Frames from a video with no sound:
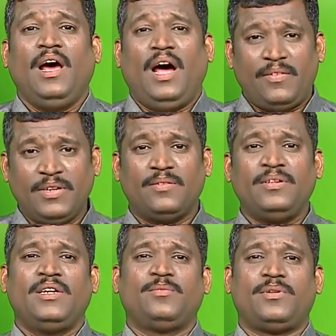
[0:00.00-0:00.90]

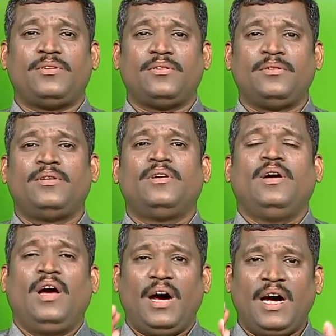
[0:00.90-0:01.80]
அவங்கவங்க என்ன பண்ணணும்
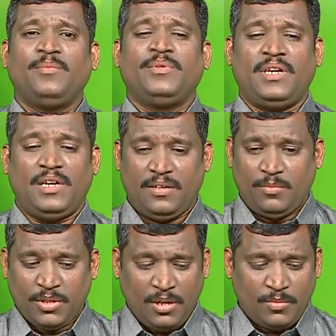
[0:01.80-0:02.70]
ஆரம்பத்தில்
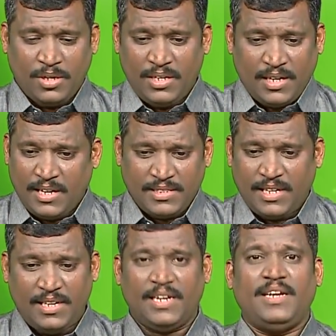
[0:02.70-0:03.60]
முதல் முறை நீங்கள் எல்லாம்
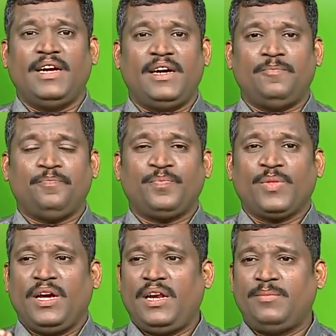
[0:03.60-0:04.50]
செய்கிறீங்க இல்லையா
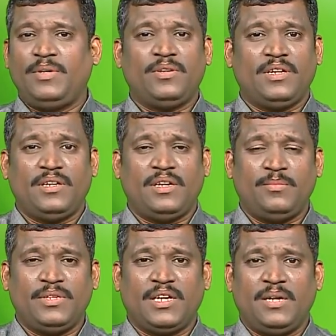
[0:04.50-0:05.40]
எல்லாமே ஒரு
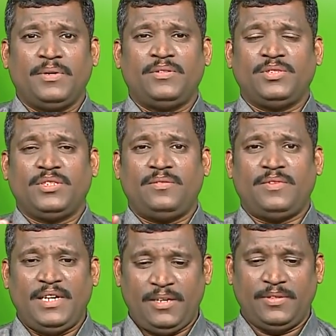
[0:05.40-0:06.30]
ஐம்பது கிராம் இருபத்தஞ்சி கிராம்
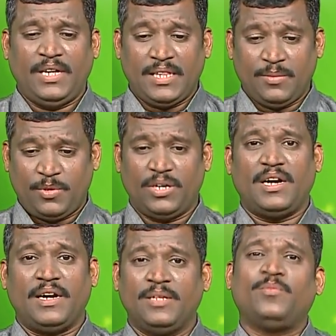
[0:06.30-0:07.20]
வாங்கிட்டு வந்து எல்லாத்தையும் போட்டு
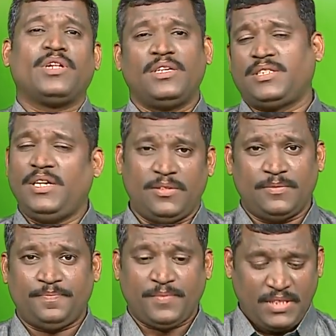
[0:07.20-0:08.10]
கலந்து முதல்ல செய்யணும்
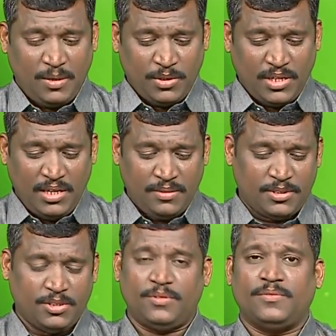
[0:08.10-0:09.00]
செய்யும்போது எழுதி
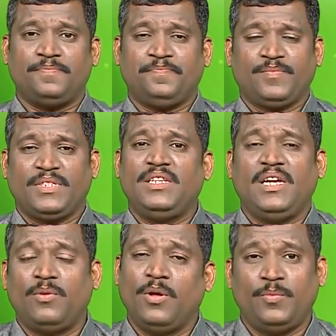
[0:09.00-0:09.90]
வச்சுக்கணும் இது
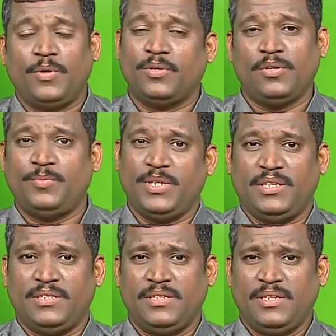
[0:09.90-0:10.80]
எவ்வளோ போட்டோம்
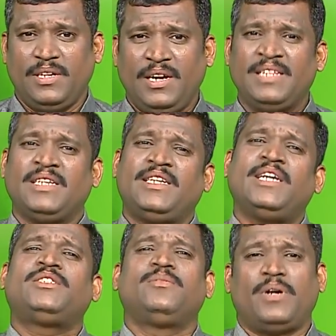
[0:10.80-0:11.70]
அப்படின்னு அந்த
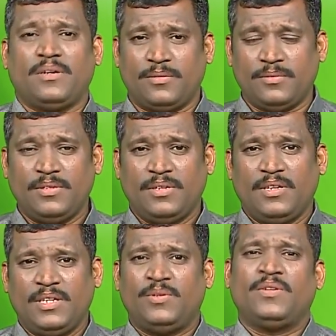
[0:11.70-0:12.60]
டேஸ்ட்டு பார்க்கணும்
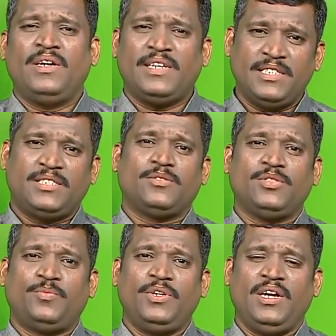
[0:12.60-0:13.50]
ஒருவேளை டேஸ்ட்டு
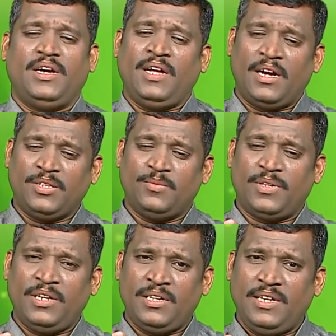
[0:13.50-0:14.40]
கொஞ்சம் பிடிக்கலன்னா அடுத்த
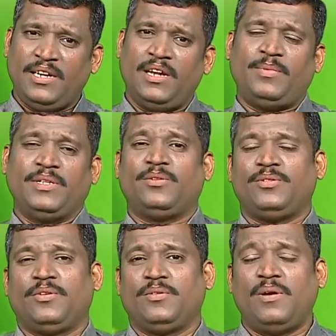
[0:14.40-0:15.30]
முறை நீங்களாக பார்த்து
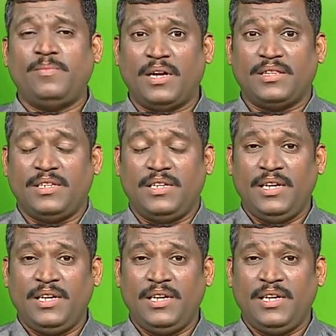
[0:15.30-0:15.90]
கொஞ்சம் கொஞ்சமாக மாற்றி